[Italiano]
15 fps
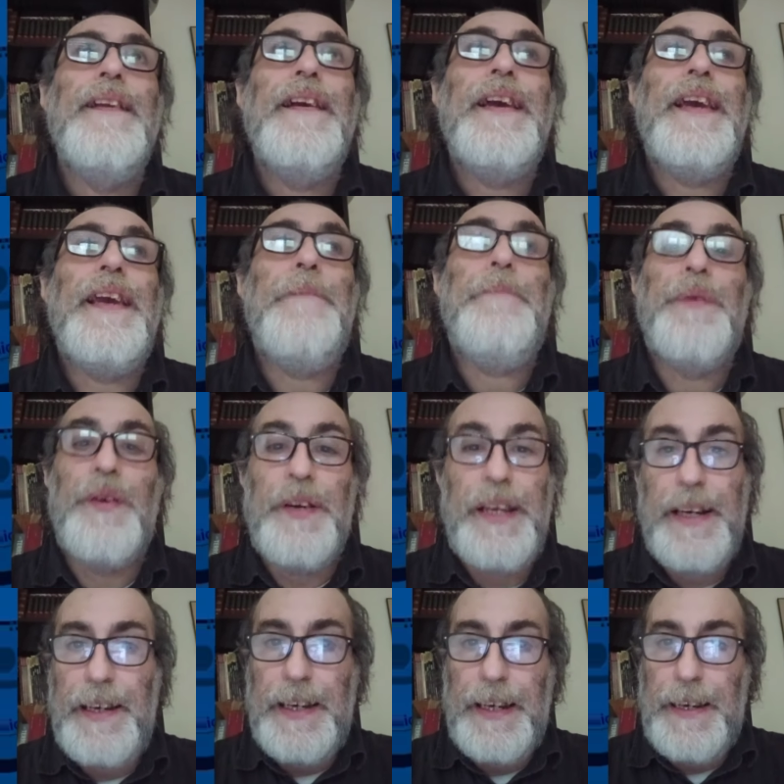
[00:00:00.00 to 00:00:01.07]
e poi
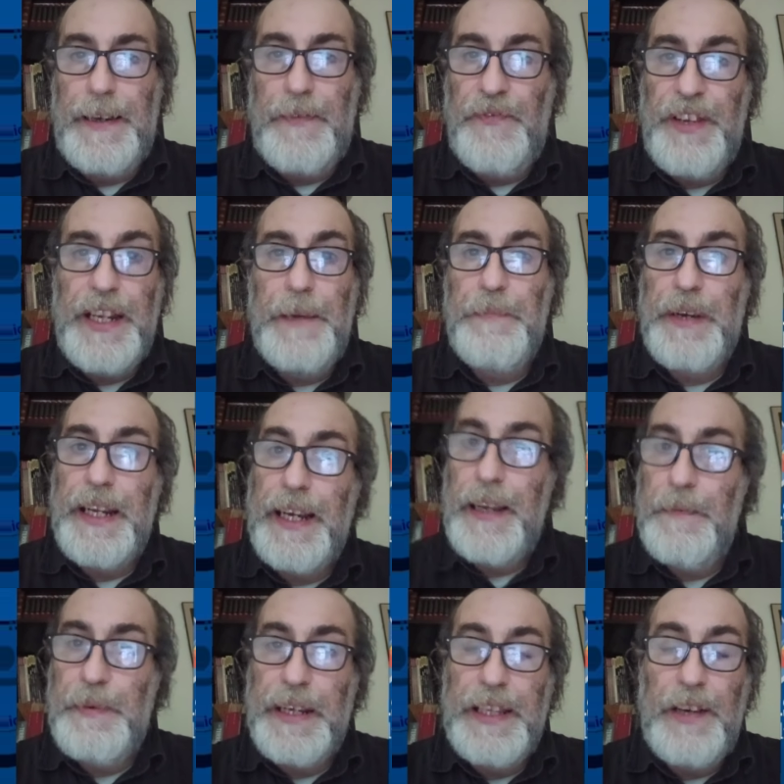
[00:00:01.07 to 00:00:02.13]
a fine aprile
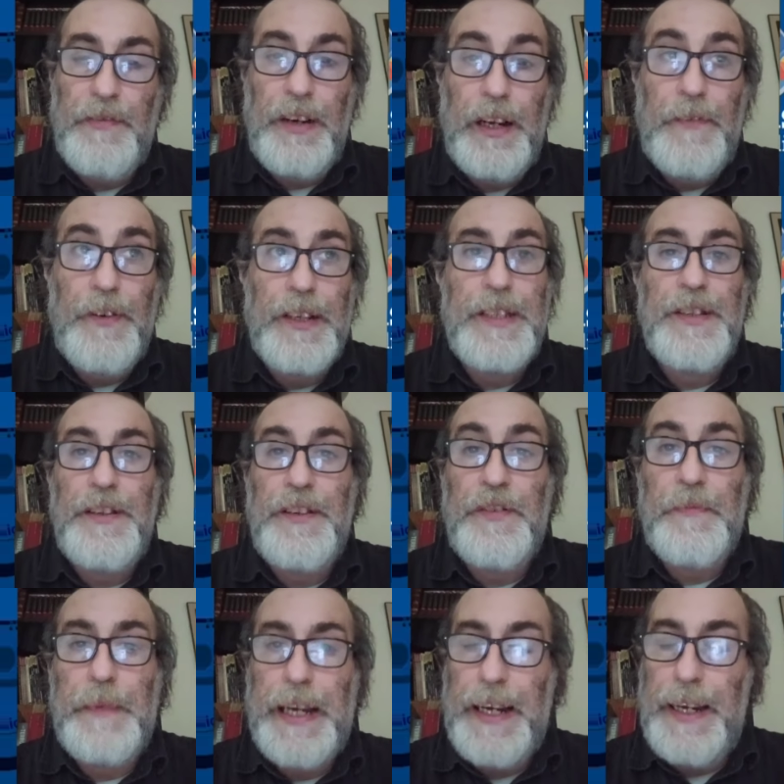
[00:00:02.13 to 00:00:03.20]
riprendi con le lavorazioni
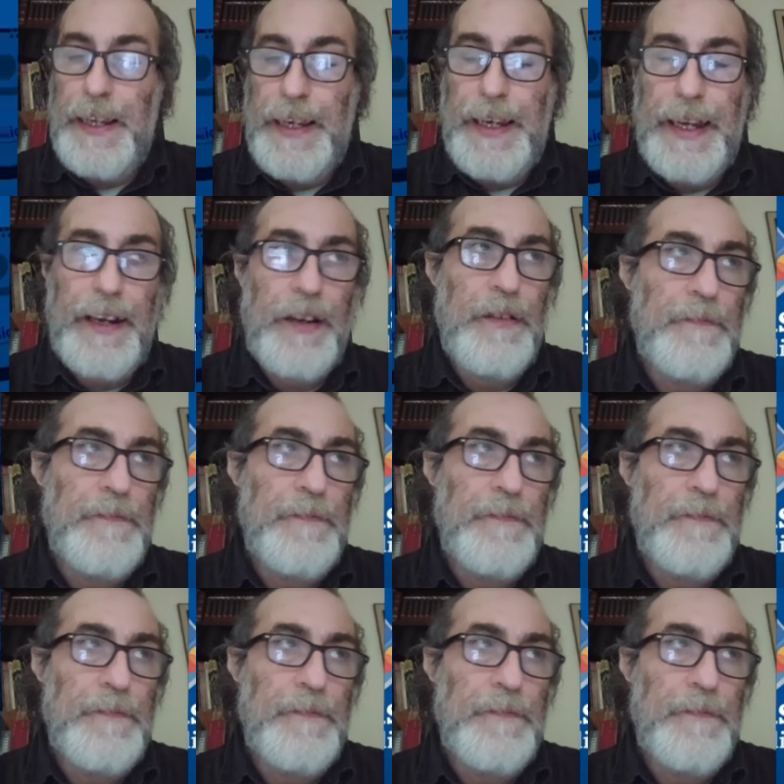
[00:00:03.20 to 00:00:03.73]
normali. Ecco.